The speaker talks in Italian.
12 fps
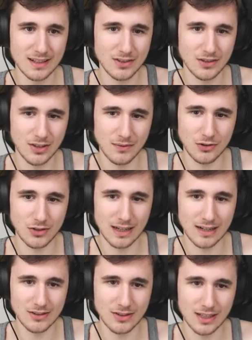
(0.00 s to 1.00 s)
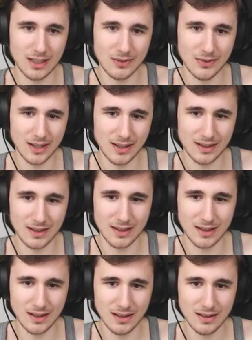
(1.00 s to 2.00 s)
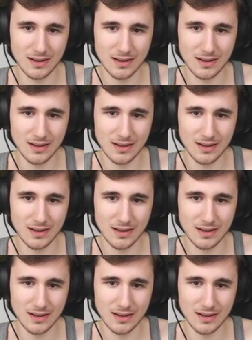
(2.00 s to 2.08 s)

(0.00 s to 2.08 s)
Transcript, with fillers: ci si avvicina al silver... Eh...